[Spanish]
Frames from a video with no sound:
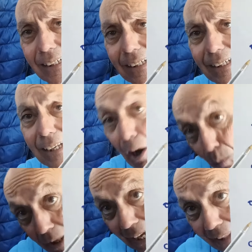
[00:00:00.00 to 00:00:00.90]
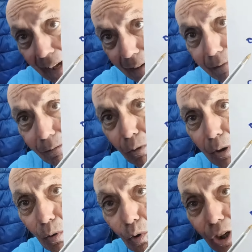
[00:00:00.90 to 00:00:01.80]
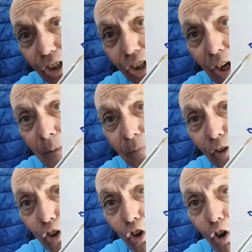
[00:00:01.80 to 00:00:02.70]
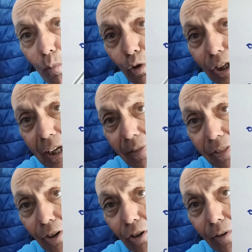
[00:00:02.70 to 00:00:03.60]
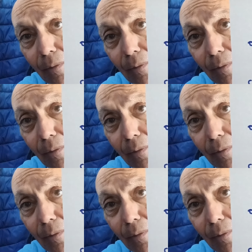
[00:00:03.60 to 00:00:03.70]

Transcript: y la obligada, número uno es comunicación